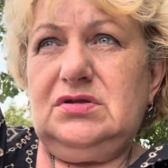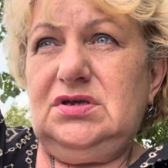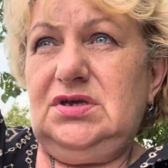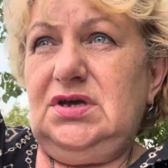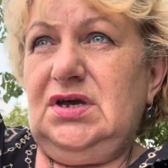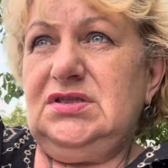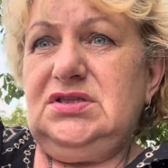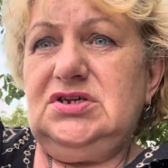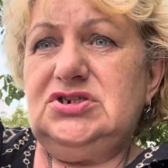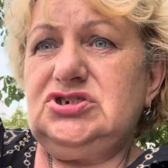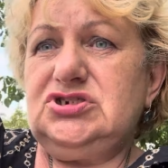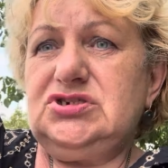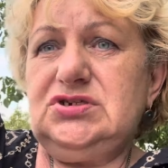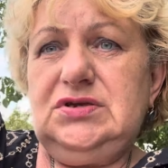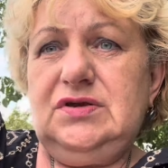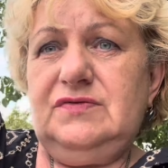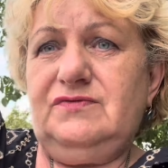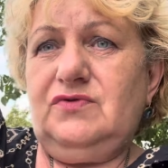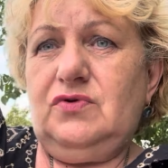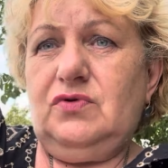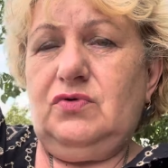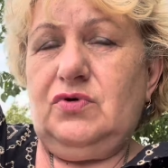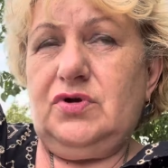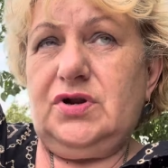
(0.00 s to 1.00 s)
Я даже не
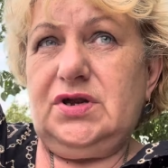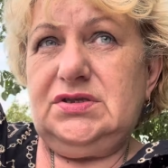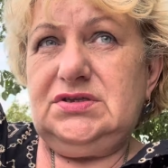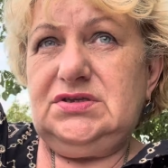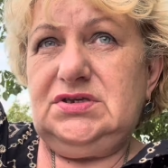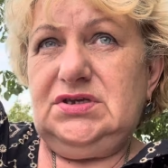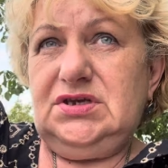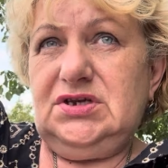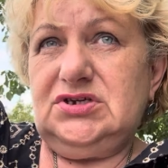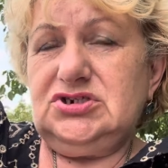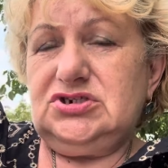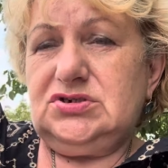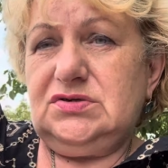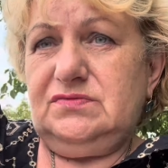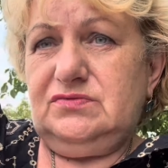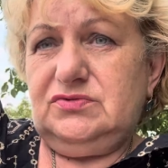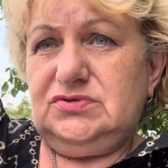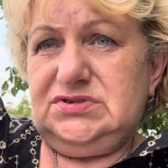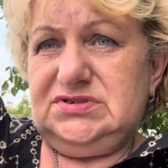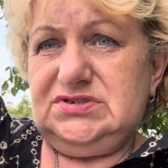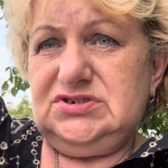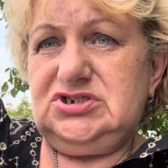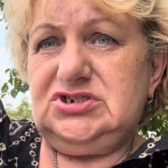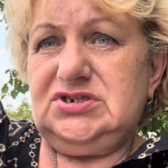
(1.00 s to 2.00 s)
в городе, я живу
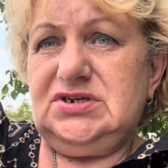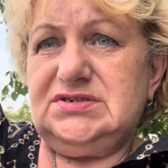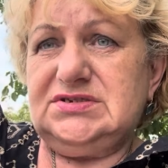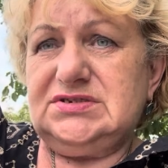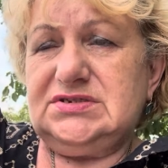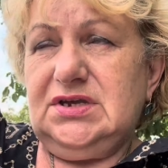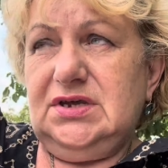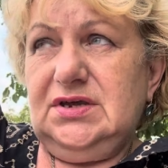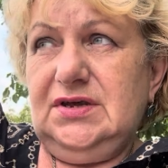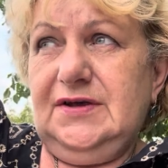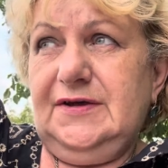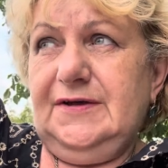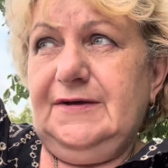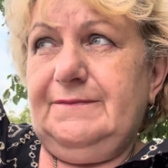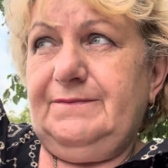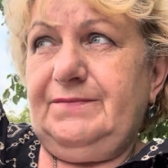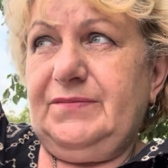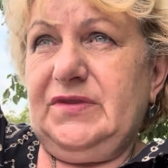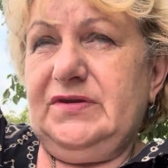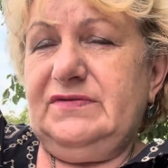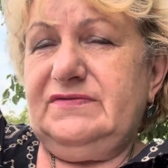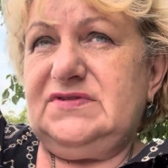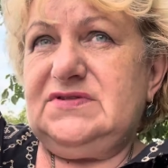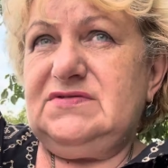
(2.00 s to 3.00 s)
сейчас
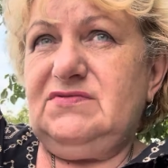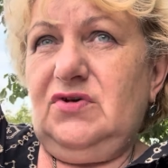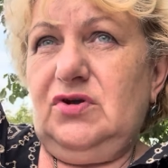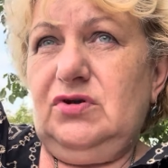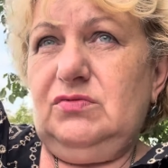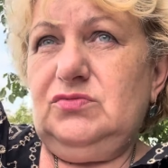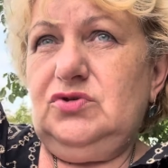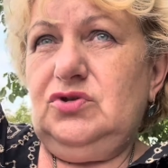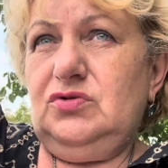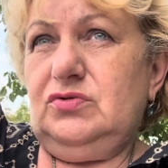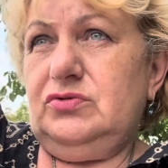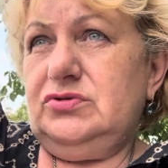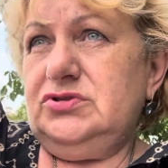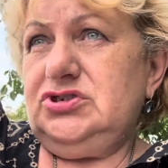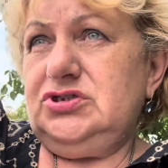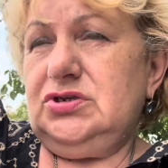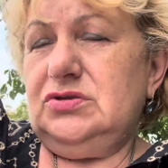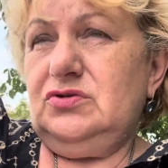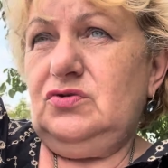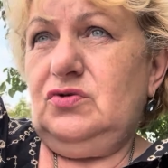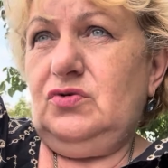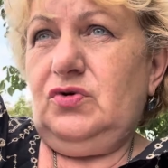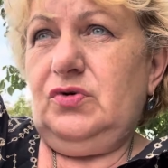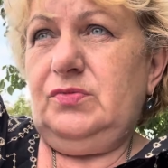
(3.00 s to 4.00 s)
в своем
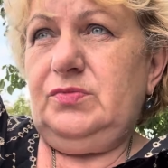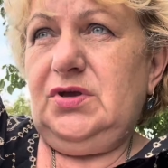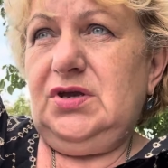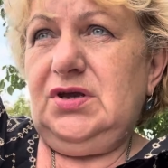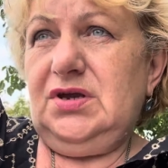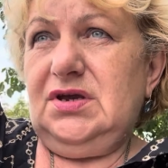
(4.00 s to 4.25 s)
доме.